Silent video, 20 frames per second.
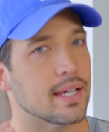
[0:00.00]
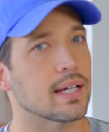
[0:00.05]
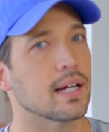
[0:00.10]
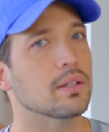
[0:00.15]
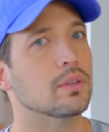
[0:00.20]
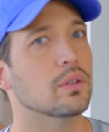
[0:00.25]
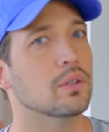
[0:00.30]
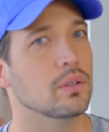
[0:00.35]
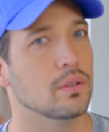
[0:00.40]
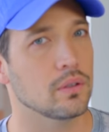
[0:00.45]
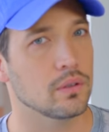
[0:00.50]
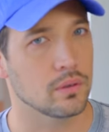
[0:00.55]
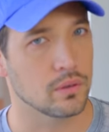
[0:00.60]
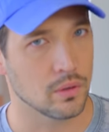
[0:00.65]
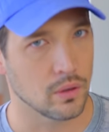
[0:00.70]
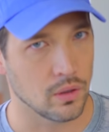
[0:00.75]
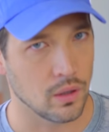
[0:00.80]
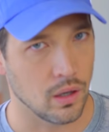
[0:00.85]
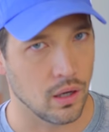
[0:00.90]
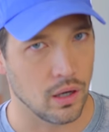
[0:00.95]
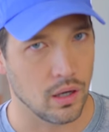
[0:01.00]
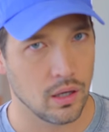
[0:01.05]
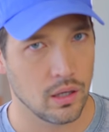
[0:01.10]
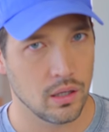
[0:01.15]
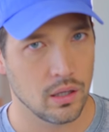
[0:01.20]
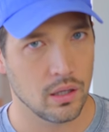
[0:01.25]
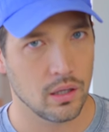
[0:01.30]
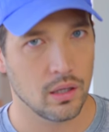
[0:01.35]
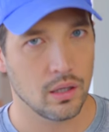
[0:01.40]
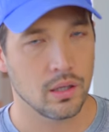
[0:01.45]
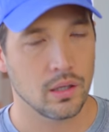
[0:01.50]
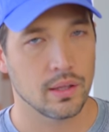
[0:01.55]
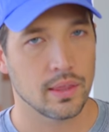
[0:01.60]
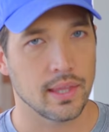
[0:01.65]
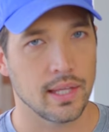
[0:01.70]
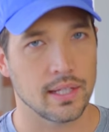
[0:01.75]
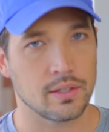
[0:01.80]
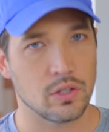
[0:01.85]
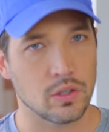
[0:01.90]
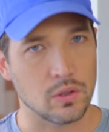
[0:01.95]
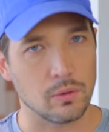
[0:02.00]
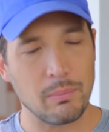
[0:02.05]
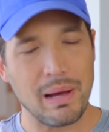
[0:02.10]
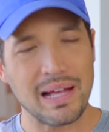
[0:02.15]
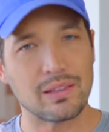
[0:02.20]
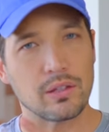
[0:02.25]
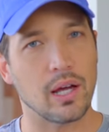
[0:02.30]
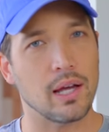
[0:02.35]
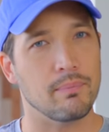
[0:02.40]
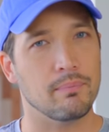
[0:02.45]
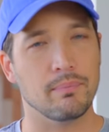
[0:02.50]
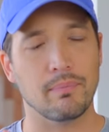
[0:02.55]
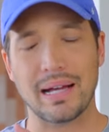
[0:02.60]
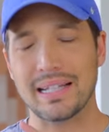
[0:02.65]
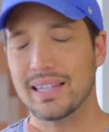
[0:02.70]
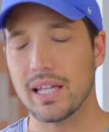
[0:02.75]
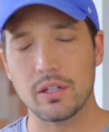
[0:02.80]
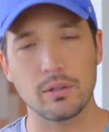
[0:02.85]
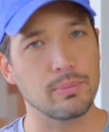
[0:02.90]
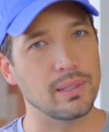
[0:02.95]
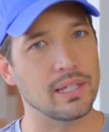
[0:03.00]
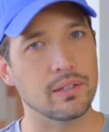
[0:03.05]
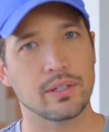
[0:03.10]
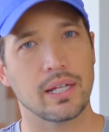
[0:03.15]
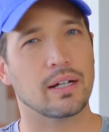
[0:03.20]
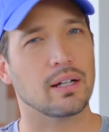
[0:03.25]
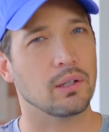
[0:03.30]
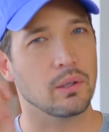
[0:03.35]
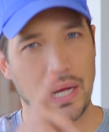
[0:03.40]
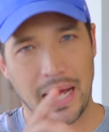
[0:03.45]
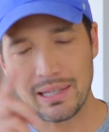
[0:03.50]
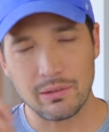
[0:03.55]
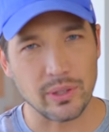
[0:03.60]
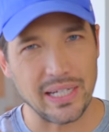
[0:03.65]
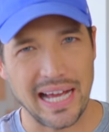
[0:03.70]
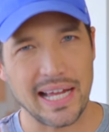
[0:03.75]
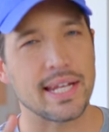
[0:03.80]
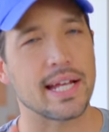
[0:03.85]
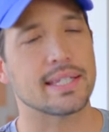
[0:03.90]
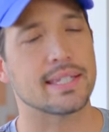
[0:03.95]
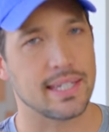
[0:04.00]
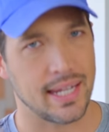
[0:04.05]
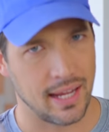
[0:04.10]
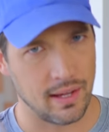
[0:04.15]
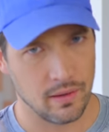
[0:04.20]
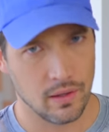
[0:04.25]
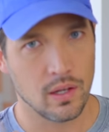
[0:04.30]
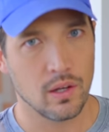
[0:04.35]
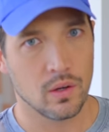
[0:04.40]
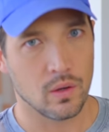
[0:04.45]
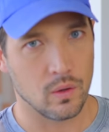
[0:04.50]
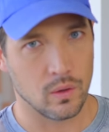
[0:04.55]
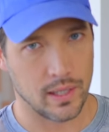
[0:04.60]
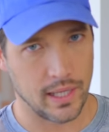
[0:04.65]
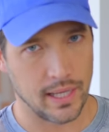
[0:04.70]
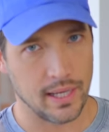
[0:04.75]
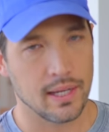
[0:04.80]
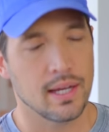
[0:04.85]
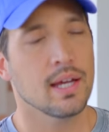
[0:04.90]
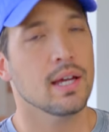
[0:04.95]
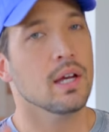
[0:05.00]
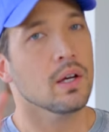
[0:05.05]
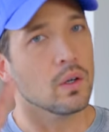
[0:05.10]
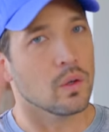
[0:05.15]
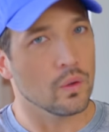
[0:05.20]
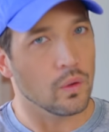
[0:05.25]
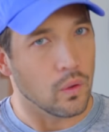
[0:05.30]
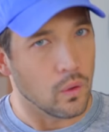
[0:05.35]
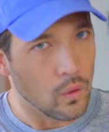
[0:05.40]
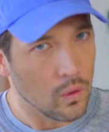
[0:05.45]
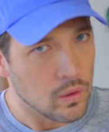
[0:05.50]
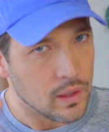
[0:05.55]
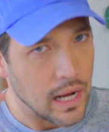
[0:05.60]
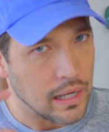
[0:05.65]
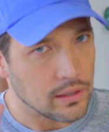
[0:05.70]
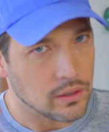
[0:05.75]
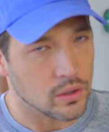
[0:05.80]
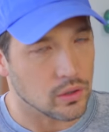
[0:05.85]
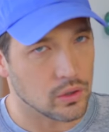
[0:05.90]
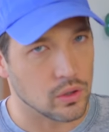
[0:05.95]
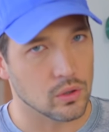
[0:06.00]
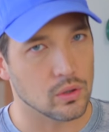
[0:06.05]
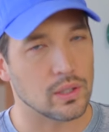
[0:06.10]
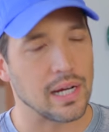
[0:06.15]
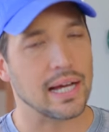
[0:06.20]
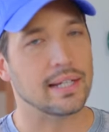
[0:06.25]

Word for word: ぜかというと、ね、ちょっとまた、またのビデオの中で後で話すね。OK。この音楽の業